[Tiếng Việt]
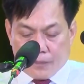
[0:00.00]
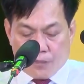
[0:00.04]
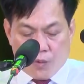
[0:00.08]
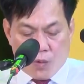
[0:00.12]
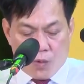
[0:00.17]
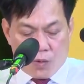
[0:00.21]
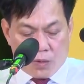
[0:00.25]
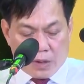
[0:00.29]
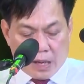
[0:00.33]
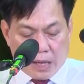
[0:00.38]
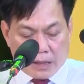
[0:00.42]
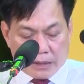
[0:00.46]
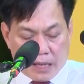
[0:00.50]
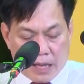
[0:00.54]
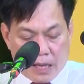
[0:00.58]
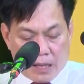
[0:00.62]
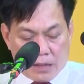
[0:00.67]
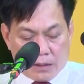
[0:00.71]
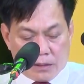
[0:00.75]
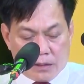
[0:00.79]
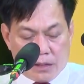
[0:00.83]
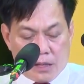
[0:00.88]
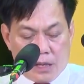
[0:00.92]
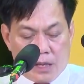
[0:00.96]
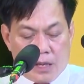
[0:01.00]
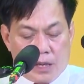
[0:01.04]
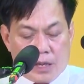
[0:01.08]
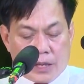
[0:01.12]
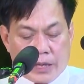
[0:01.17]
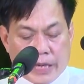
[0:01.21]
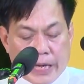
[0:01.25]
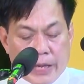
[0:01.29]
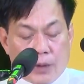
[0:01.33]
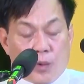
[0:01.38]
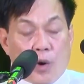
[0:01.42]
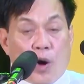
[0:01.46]
phố Cần Thơ
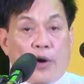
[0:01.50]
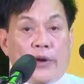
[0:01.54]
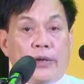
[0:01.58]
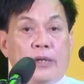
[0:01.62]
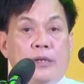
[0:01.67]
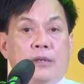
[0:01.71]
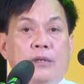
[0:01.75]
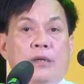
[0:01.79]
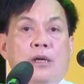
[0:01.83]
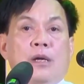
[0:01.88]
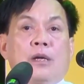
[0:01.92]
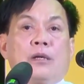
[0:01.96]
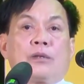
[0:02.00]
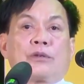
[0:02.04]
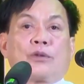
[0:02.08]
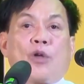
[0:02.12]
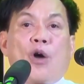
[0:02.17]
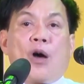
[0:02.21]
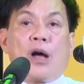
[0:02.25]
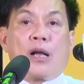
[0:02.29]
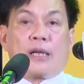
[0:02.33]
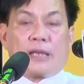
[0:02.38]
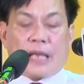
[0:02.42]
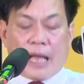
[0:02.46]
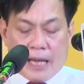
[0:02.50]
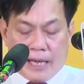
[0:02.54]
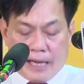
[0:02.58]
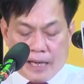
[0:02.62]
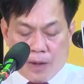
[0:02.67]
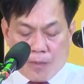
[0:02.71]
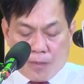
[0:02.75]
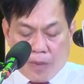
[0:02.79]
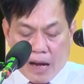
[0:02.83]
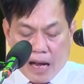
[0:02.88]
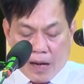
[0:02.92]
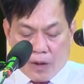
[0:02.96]
kêu gọi toàn thể
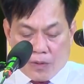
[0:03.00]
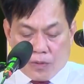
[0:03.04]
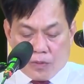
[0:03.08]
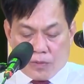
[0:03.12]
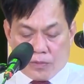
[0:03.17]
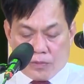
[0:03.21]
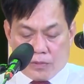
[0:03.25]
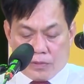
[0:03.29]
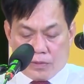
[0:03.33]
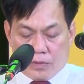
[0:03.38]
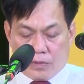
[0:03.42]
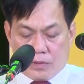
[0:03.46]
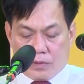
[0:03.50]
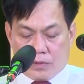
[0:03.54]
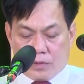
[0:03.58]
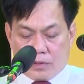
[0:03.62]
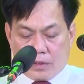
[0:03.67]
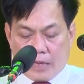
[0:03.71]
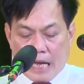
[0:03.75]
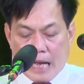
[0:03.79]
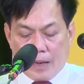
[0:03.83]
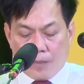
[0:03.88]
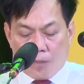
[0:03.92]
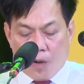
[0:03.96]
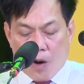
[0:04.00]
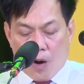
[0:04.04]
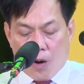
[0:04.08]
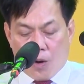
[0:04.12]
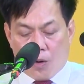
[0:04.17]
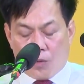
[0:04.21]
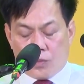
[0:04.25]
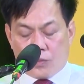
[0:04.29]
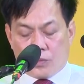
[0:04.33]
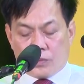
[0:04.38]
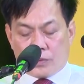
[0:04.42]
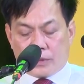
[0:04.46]
đồng bào, cán bộ,
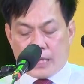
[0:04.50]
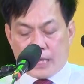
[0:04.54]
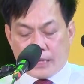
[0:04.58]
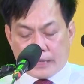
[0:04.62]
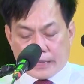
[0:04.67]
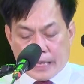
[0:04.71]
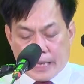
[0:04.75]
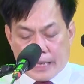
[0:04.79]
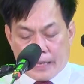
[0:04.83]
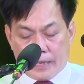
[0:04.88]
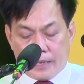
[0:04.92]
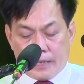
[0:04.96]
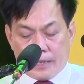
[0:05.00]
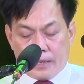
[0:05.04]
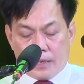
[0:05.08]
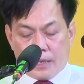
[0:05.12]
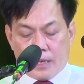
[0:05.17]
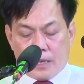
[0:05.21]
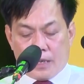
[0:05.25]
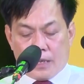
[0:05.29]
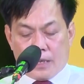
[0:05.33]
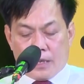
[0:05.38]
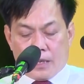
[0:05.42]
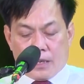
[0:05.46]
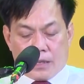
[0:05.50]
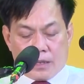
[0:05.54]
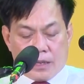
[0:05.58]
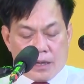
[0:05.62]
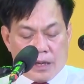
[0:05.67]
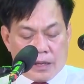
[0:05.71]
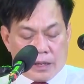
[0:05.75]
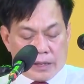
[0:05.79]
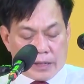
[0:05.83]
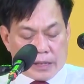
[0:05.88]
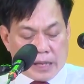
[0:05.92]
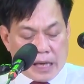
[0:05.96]
chiến sĩ,
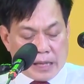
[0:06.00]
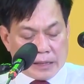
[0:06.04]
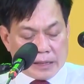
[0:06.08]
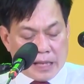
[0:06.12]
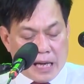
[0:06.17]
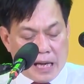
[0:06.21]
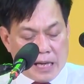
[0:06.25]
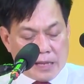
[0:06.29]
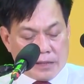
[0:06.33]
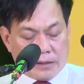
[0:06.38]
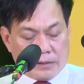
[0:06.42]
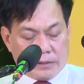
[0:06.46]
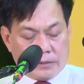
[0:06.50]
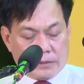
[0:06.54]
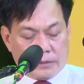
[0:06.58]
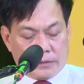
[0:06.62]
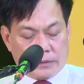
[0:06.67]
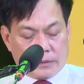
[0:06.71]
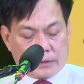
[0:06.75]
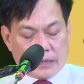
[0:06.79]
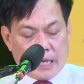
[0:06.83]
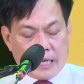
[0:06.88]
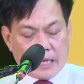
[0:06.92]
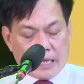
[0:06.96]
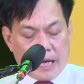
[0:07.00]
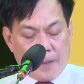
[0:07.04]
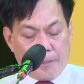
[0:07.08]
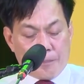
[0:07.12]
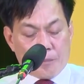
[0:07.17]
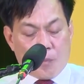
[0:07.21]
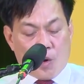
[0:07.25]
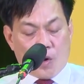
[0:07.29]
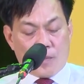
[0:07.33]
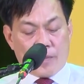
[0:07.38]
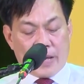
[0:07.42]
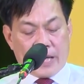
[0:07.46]
người Cần Thơ trên khắp
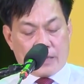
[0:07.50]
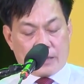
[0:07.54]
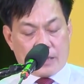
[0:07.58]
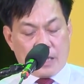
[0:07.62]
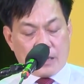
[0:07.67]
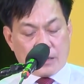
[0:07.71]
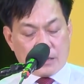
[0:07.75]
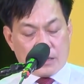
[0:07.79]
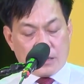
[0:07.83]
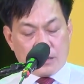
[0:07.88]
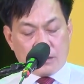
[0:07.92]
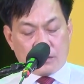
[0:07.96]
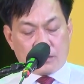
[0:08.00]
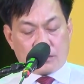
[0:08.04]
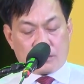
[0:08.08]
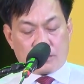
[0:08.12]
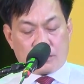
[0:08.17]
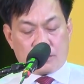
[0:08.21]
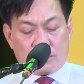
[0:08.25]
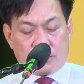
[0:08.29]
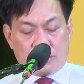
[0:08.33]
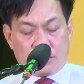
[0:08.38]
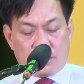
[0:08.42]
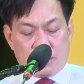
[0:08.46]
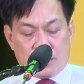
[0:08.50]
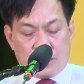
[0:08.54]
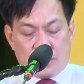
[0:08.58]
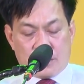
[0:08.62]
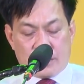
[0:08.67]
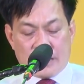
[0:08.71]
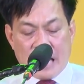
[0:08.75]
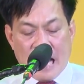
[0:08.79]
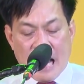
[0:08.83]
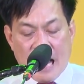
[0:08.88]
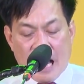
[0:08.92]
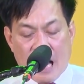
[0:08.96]
mọi miền đất nước
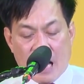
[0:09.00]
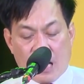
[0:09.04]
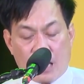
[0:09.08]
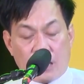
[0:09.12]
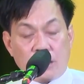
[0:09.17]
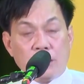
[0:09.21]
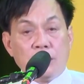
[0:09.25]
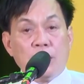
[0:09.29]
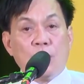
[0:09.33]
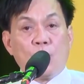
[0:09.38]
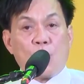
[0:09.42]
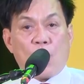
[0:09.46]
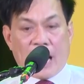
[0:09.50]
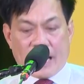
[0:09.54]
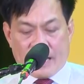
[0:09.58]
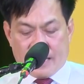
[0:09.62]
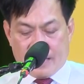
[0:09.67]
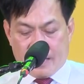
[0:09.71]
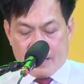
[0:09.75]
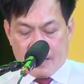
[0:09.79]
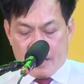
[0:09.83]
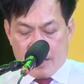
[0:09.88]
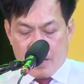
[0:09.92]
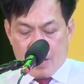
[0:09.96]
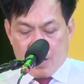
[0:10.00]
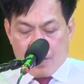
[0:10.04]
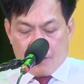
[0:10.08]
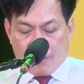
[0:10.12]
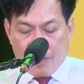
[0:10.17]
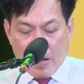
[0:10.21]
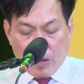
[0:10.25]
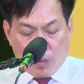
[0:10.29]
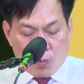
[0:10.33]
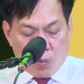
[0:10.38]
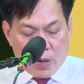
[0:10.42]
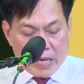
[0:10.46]
và ở nước ngoài
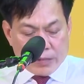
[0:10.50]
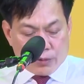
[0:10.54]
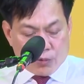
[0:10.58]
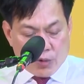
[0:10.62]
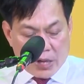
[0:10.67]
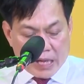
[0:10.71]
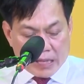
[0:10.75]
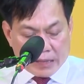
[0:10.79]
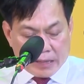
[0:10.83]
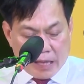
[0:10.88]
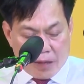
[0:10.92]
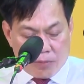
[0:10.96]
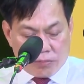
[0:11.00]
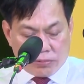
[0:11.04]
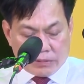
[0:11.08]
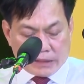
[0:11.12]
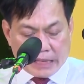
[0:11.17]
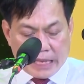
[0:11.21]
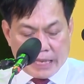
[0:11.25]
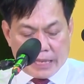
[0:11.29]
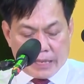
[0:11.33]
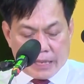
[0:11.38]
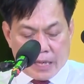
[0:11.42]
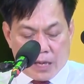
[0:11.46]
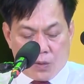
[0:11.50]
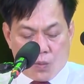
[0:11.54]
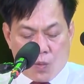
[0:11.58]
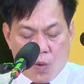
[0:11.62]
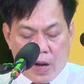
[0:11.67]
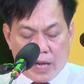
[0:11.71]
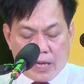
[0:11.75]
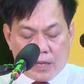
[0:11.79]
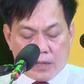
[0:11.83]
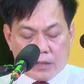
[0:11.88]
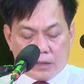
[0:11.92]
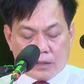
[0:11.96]
phát huy truyền thống xây dựng quê
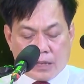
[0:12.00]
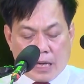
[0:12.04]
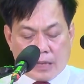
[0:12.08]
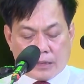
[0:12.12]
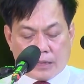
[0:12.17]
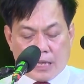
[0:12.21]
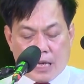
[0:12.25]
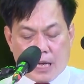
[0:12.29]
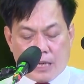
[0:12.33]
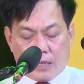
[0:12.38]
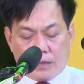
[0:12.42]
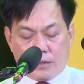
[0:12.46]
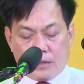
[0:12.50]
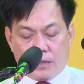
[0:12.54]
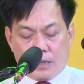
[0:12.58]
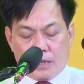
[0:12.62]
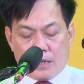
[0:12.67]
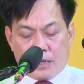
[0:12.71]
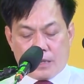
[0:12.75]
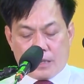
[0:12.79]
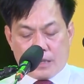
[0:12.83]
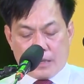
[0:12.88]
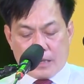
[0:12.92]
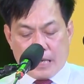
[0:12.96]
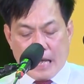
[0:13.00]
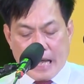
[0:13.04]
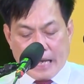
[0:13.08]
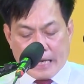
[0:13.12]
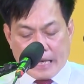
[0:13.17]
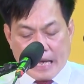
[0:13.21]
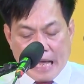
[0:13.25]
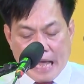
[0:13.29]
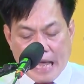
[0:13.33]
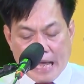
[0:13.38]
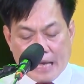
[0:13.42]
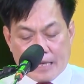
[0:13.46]
hương Cần Thơ ngày
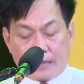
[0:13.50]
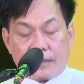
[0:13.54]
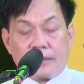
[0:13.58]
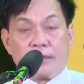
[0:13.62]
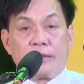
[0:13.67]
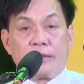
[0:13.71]
càng